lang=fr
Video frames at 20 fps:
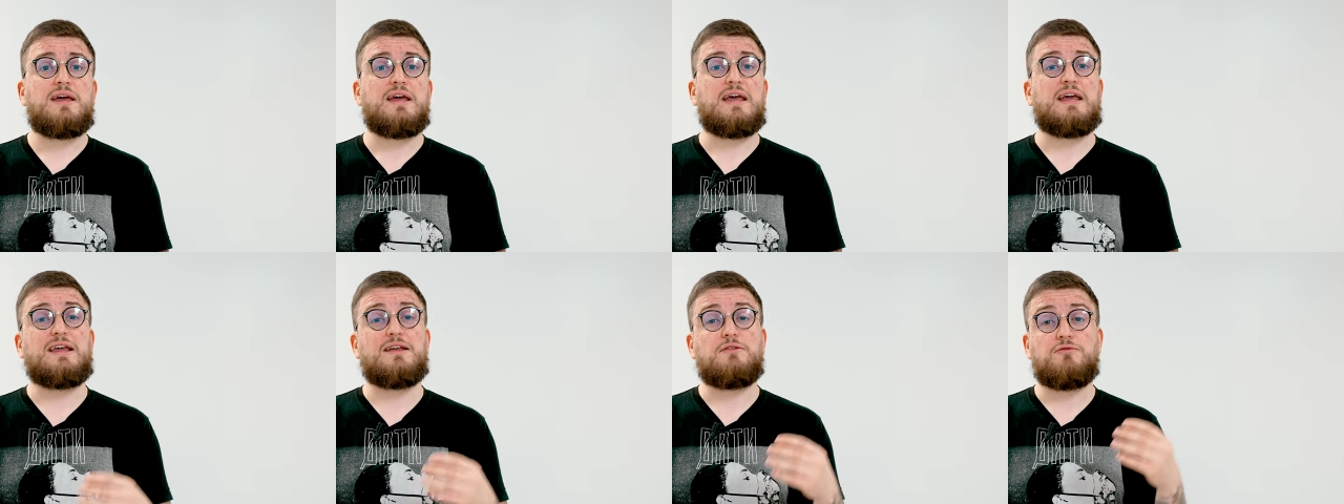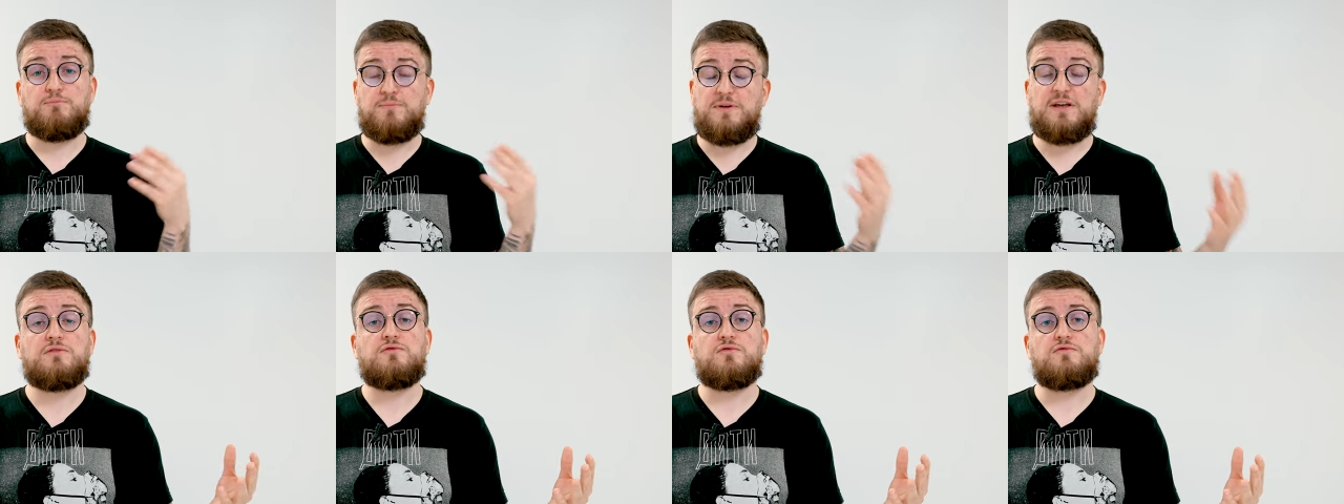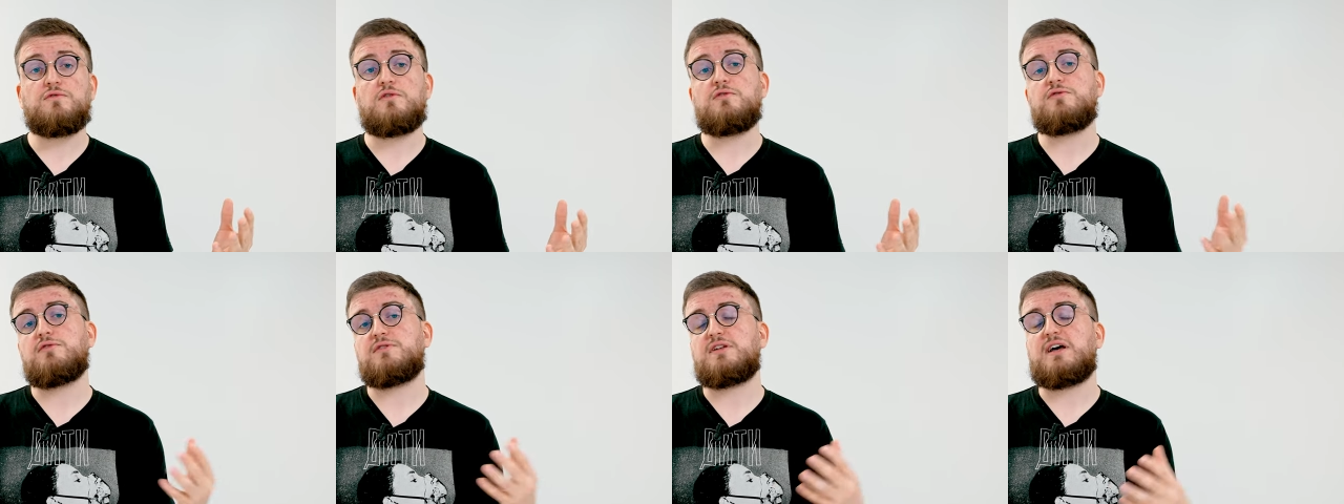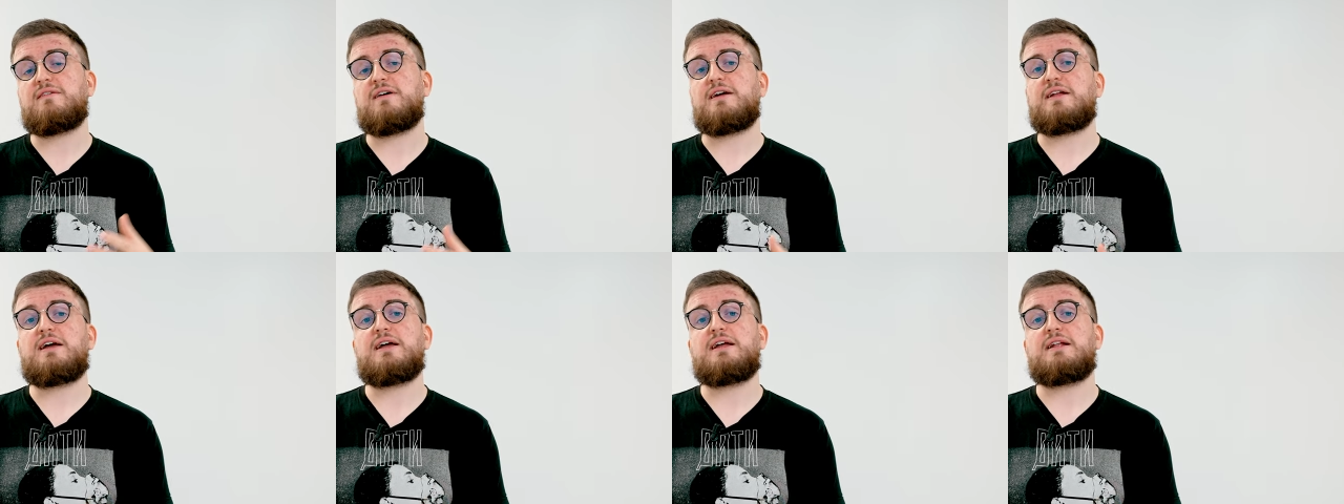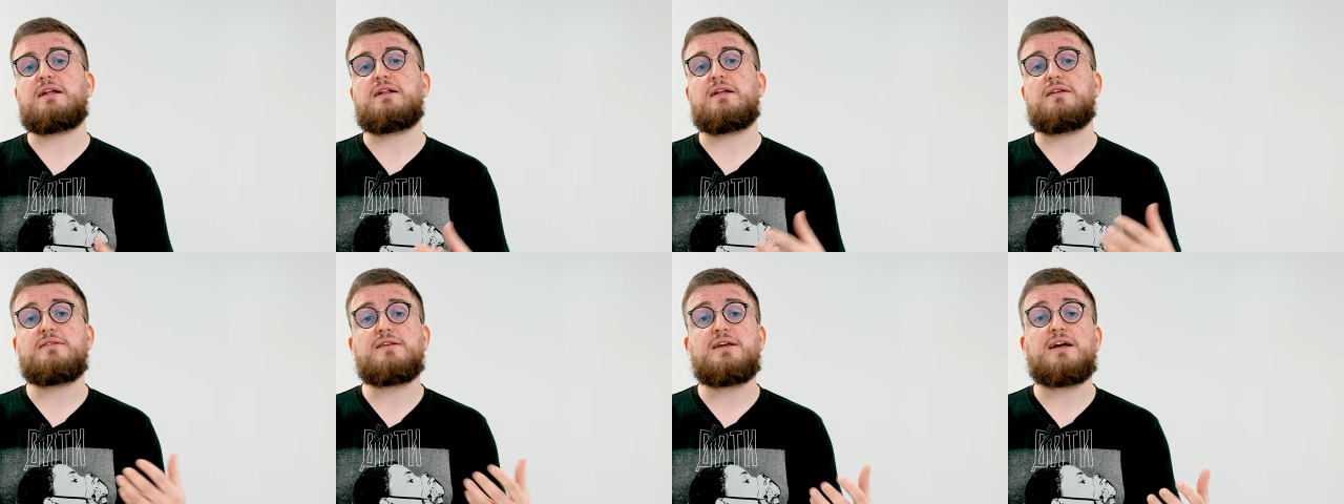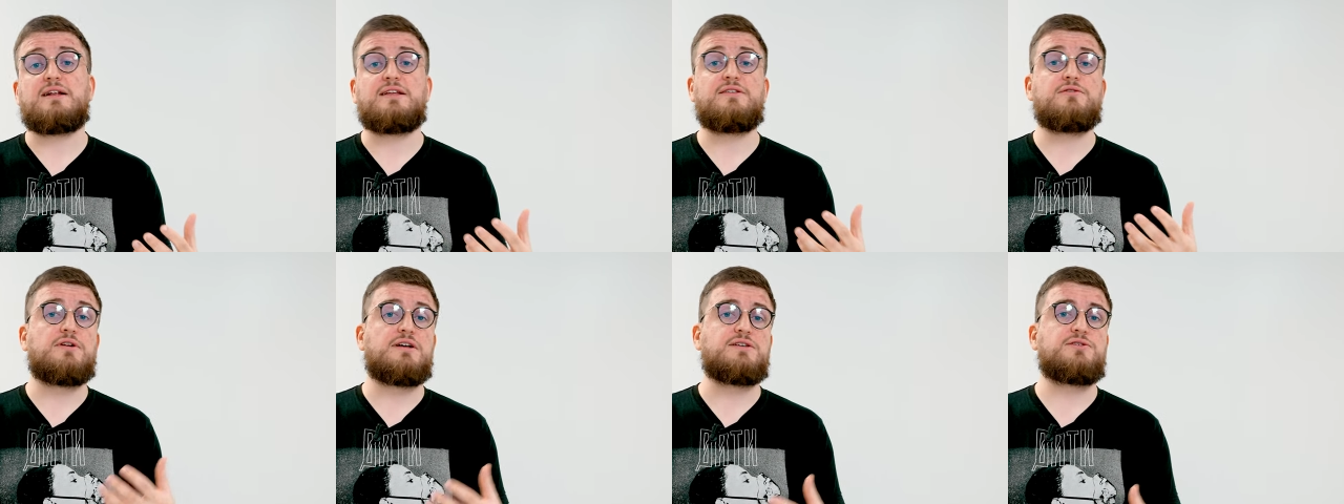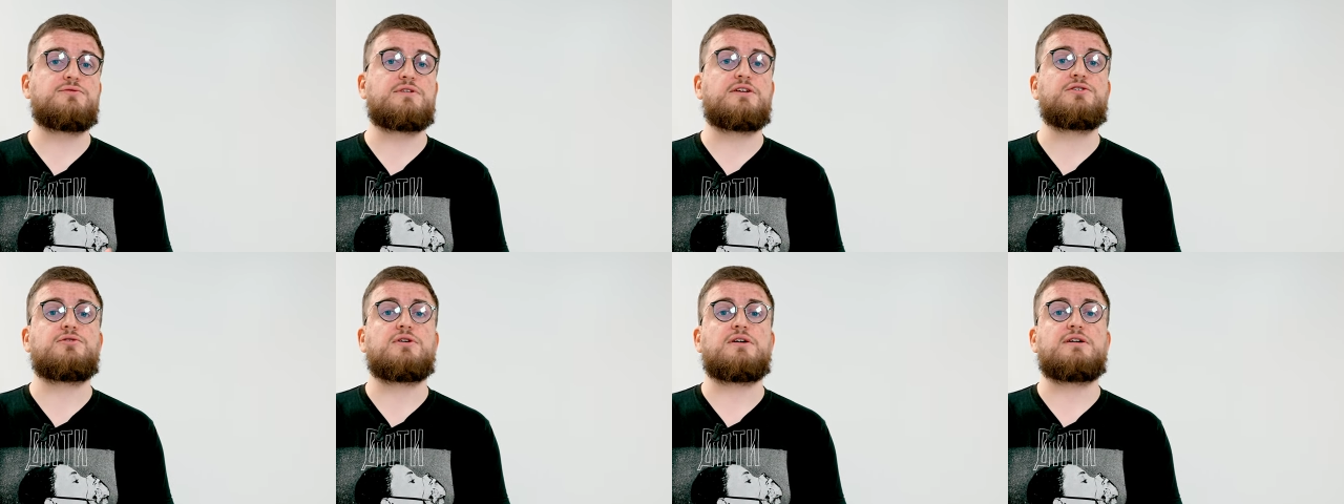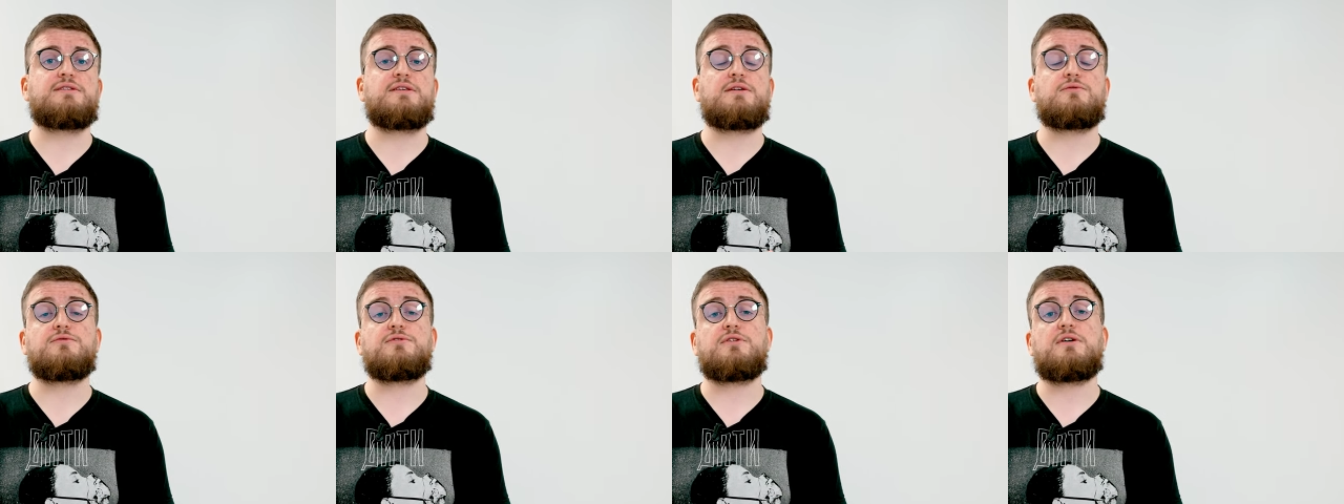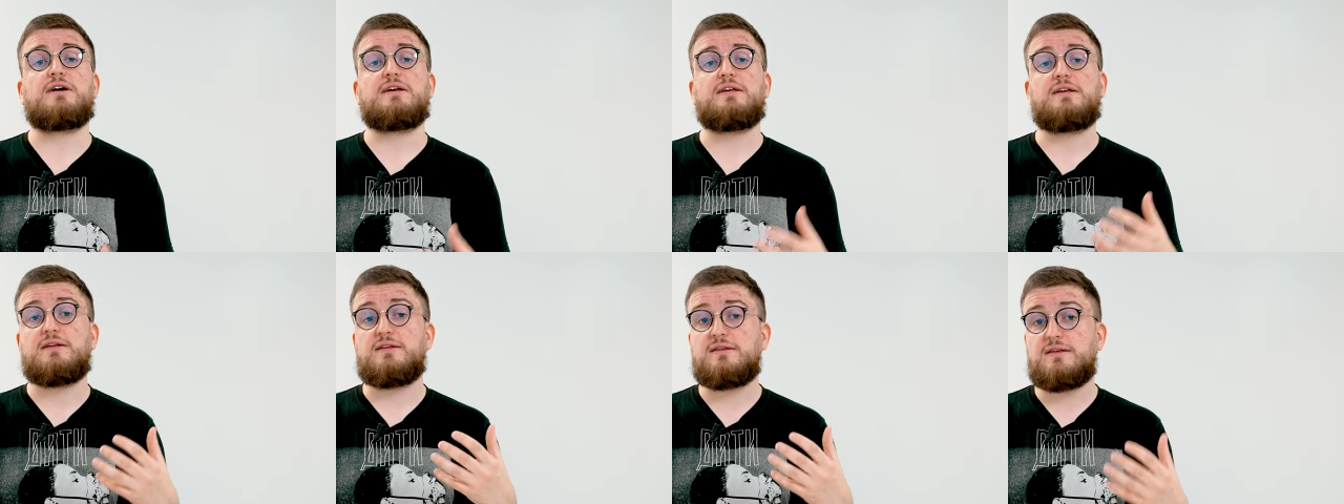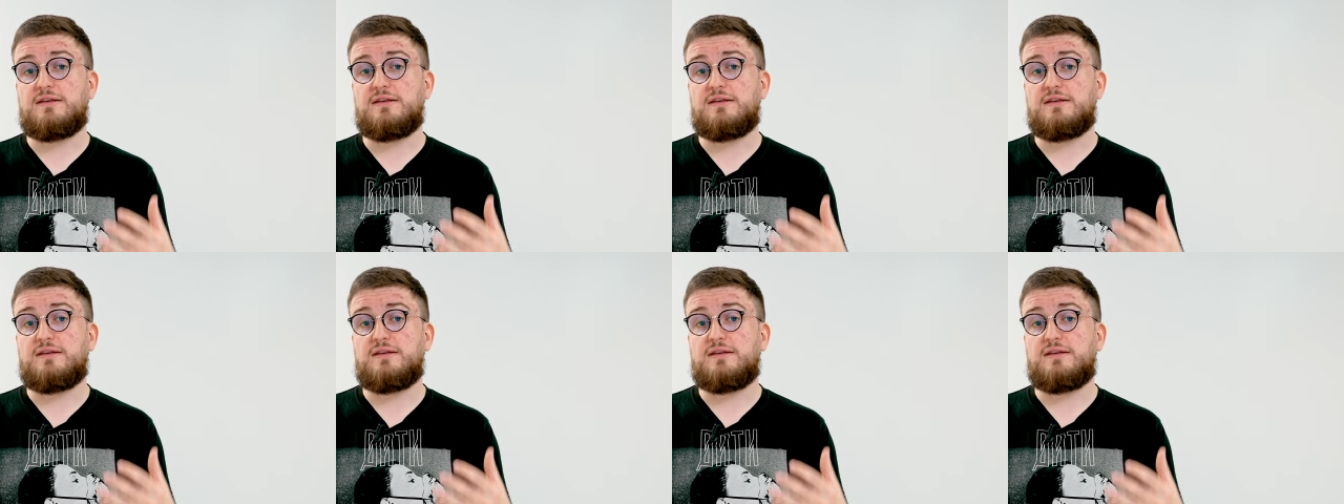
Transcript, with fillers: Et bien souvent, ce travail-là est laissé à l'isolation naturelle des écouteurs. Et